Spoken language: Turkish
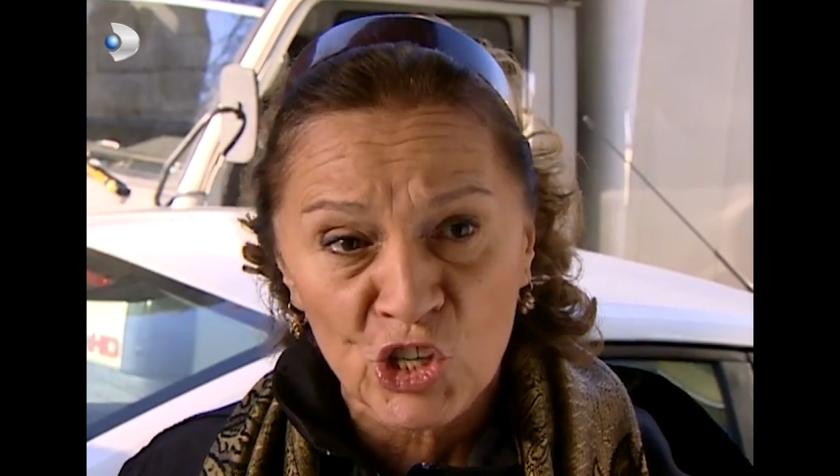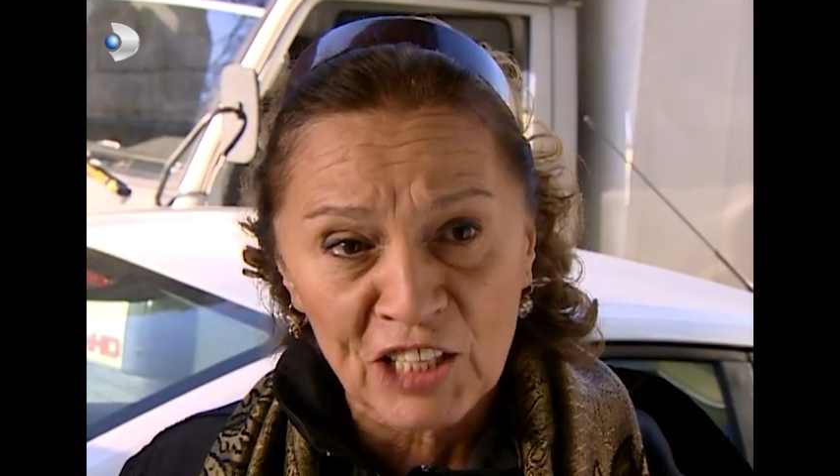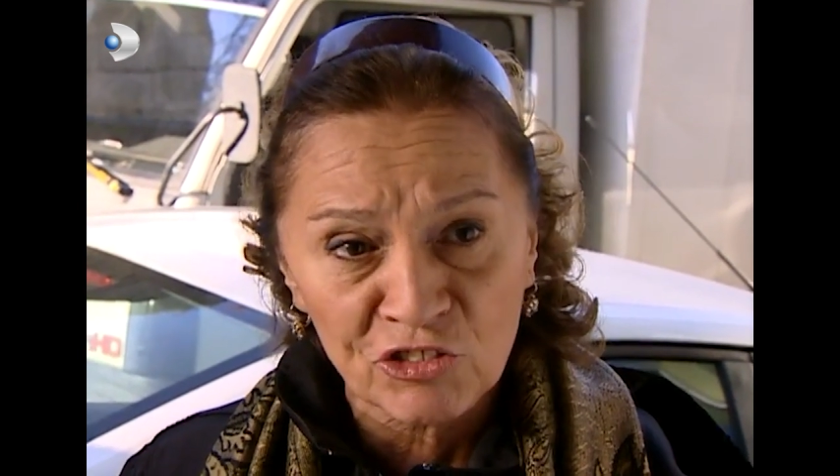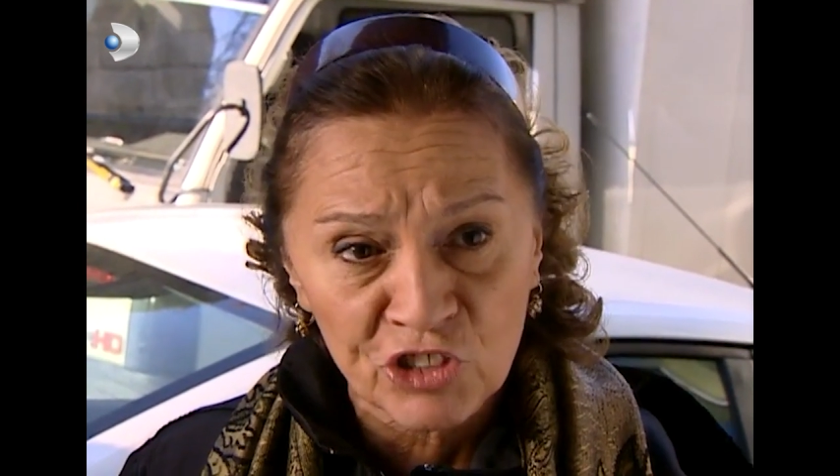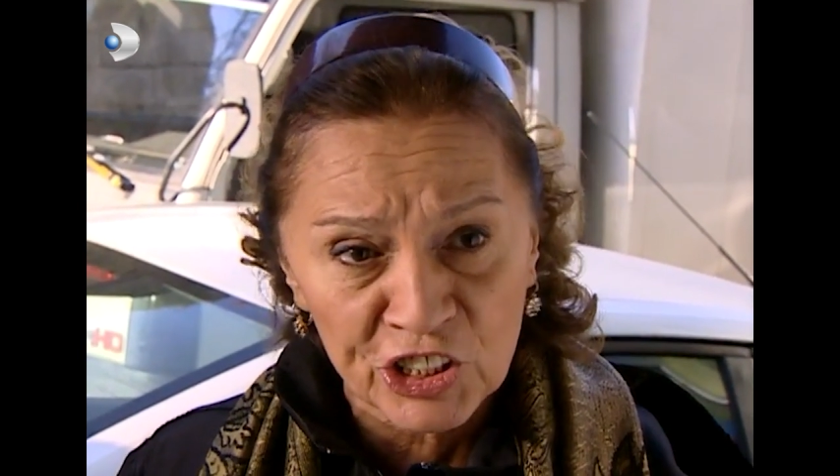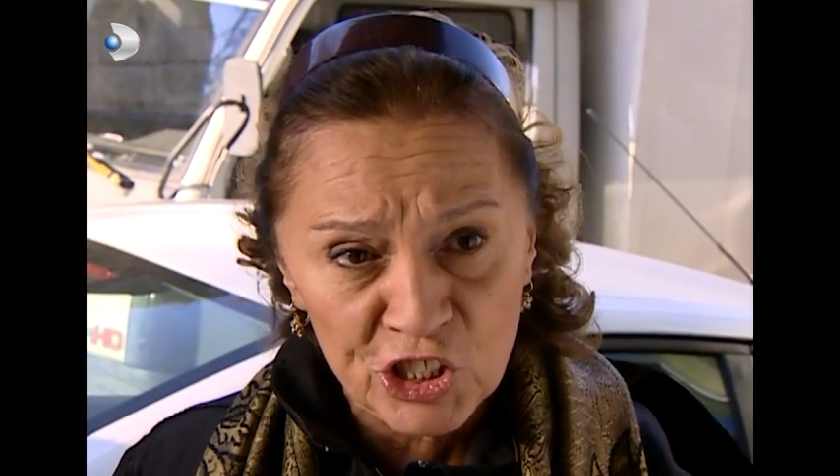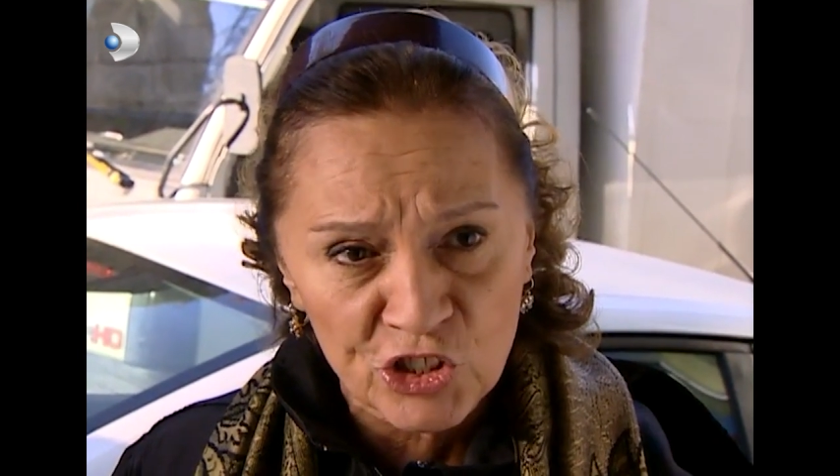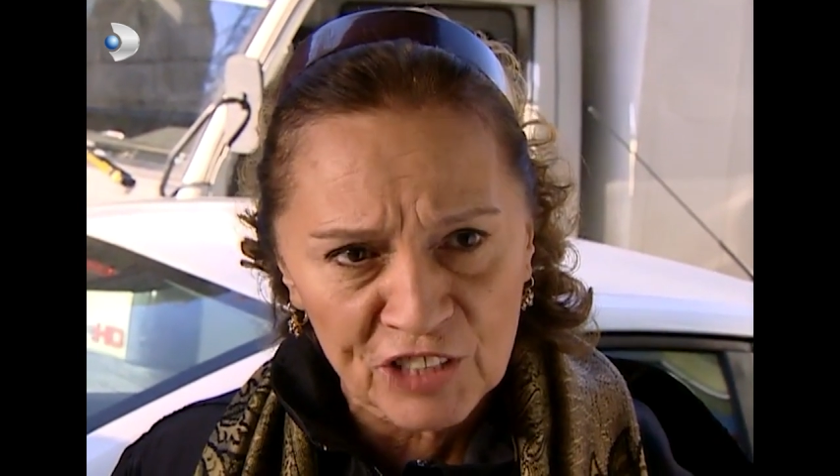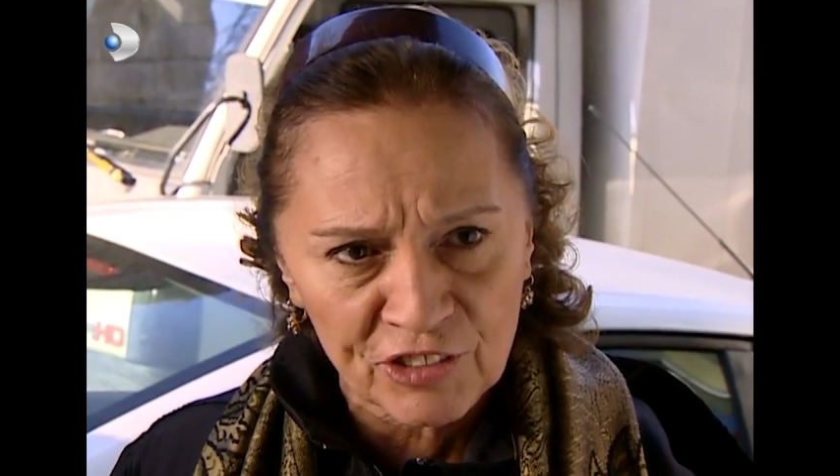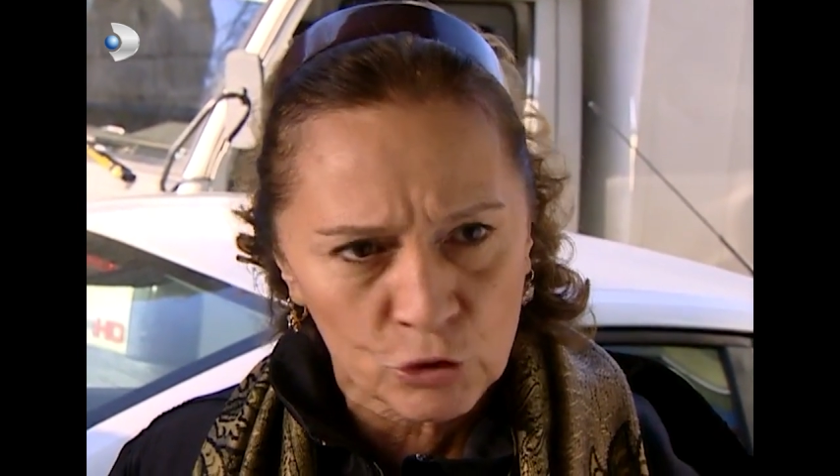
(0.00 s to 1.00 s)

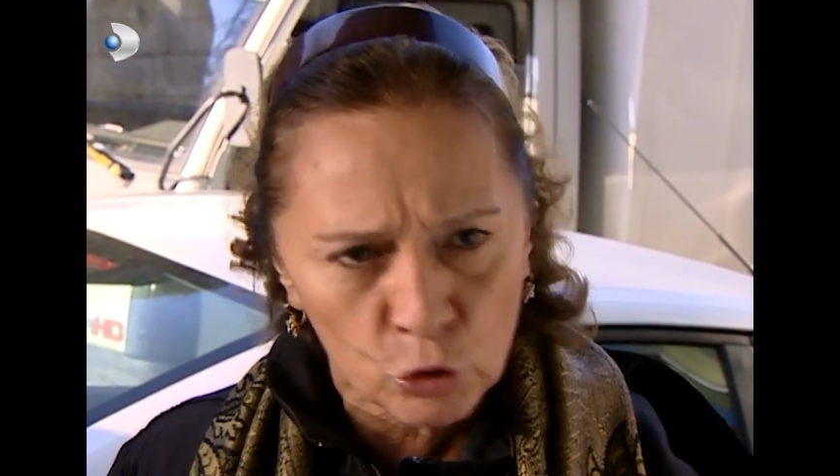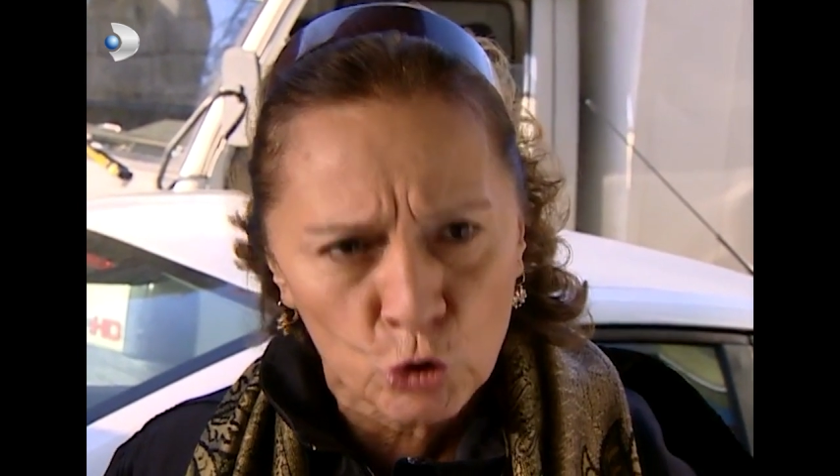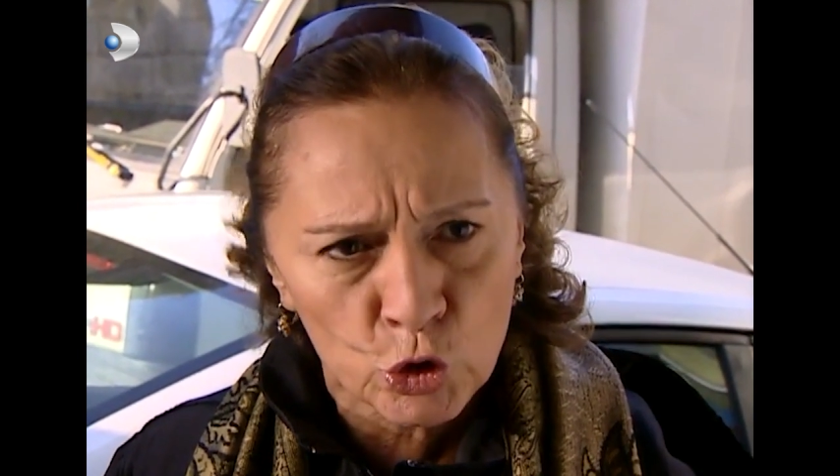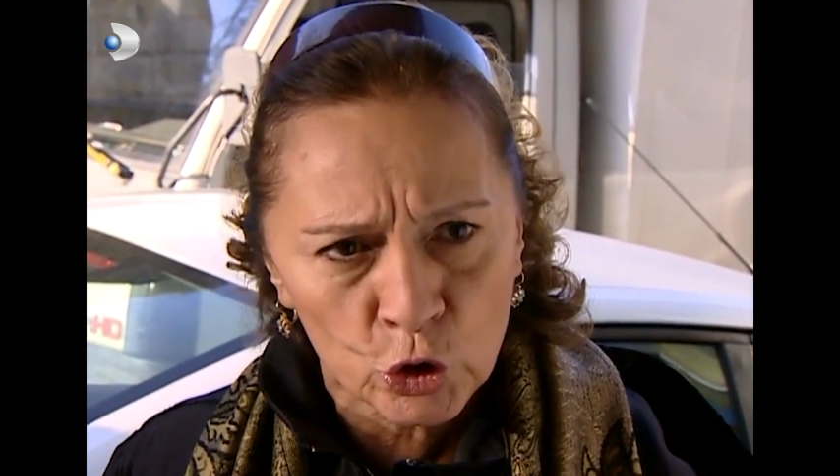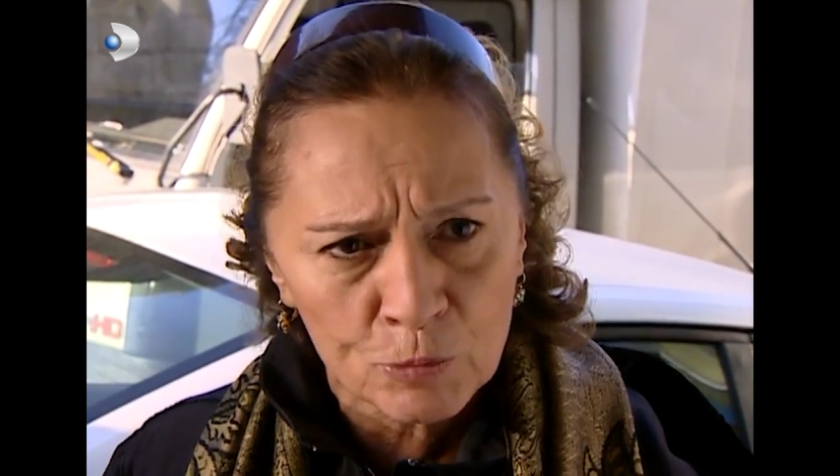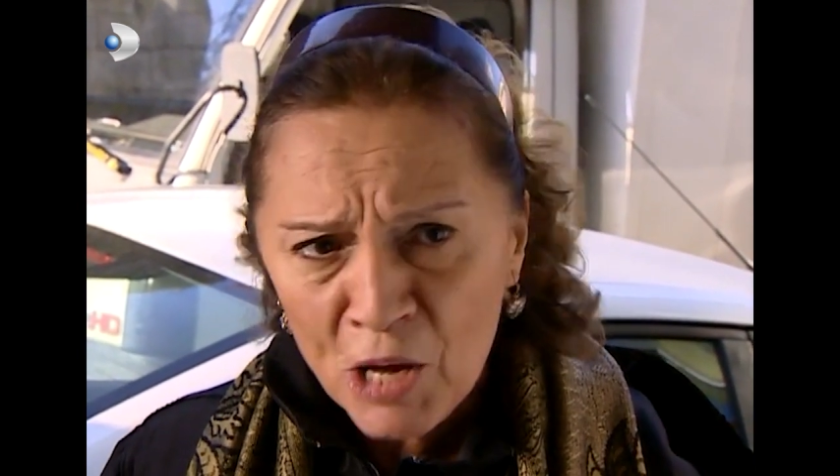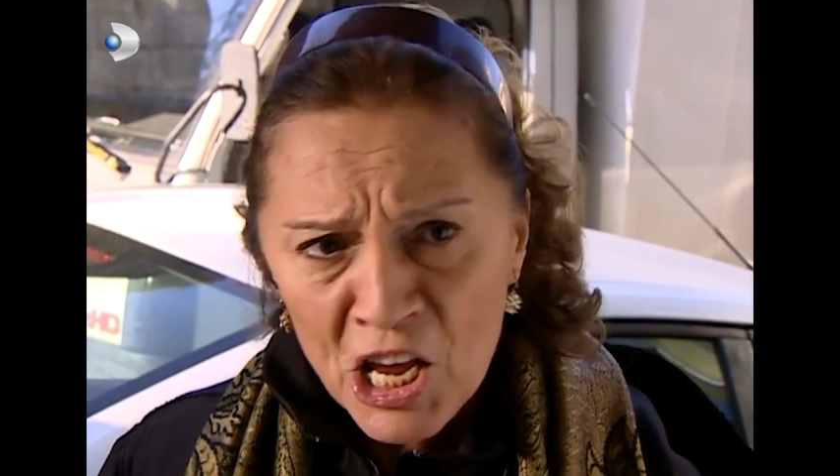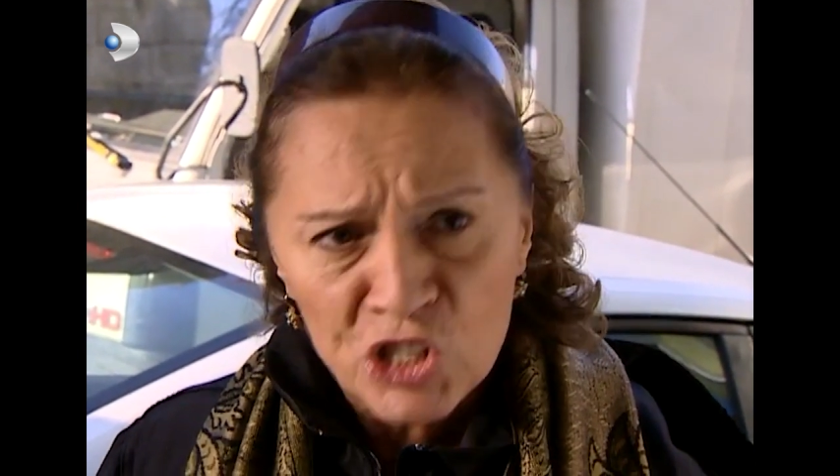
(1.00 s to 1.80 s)
çatır çatır tutuşturup